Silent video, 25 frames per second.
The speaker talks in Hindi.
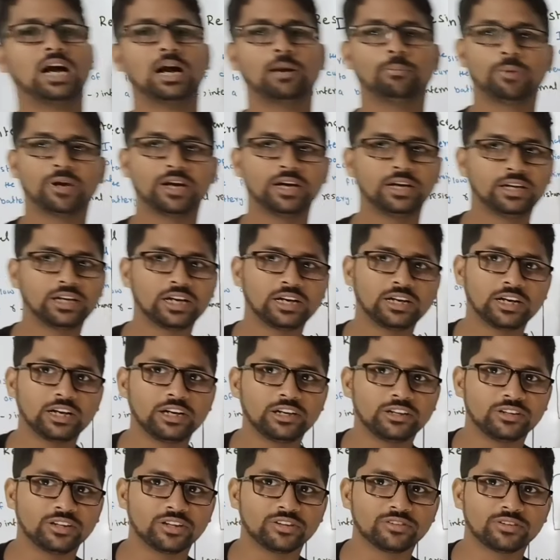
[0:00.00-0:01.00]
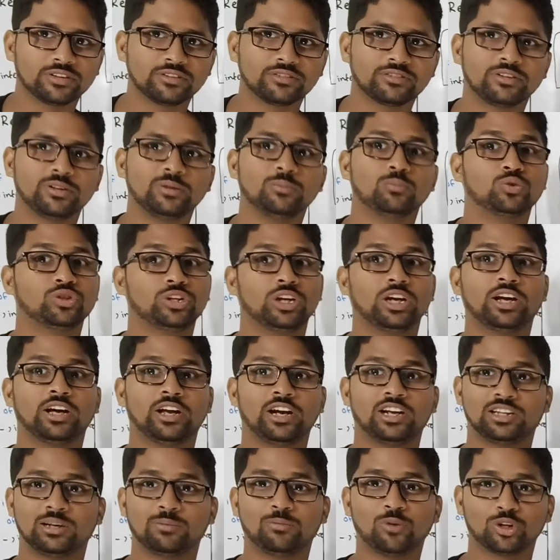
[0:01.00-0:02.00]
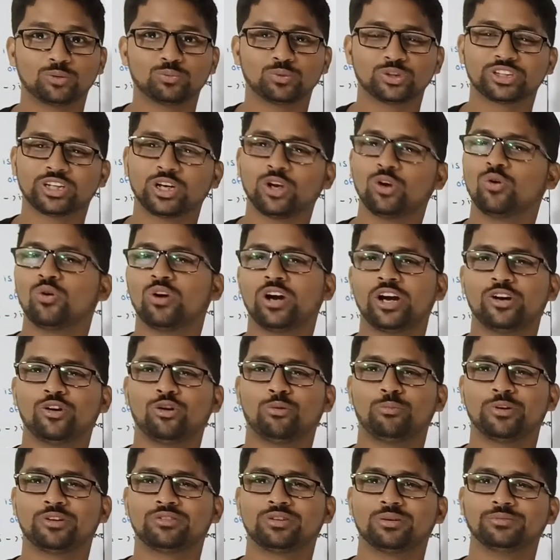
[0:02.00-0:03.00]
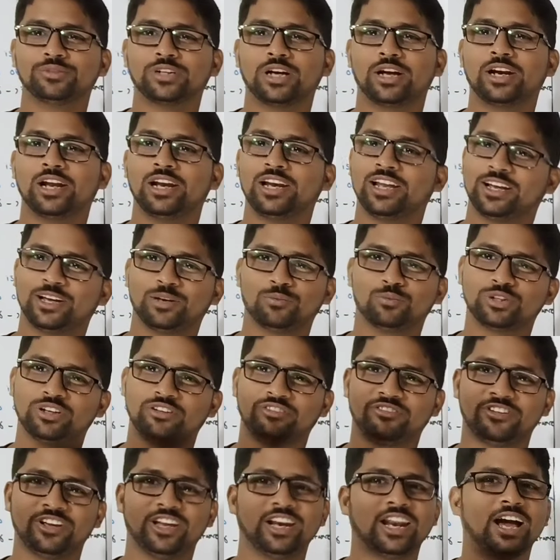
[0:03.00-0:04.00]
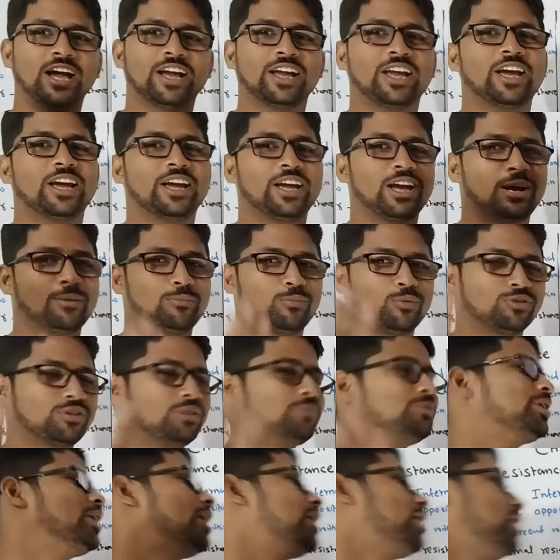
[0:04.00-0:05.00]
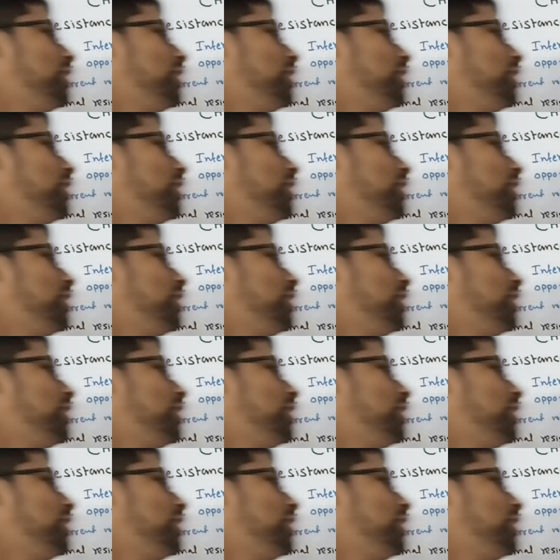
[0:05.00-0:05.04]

यहाँ पर इंटरनल रेजिस्टेंस थी मुझे लग रहा था बहुत मुश्किल होगा ये टॉपिक समझाना लेकिन मुझे फील आ गया कि आपको समझ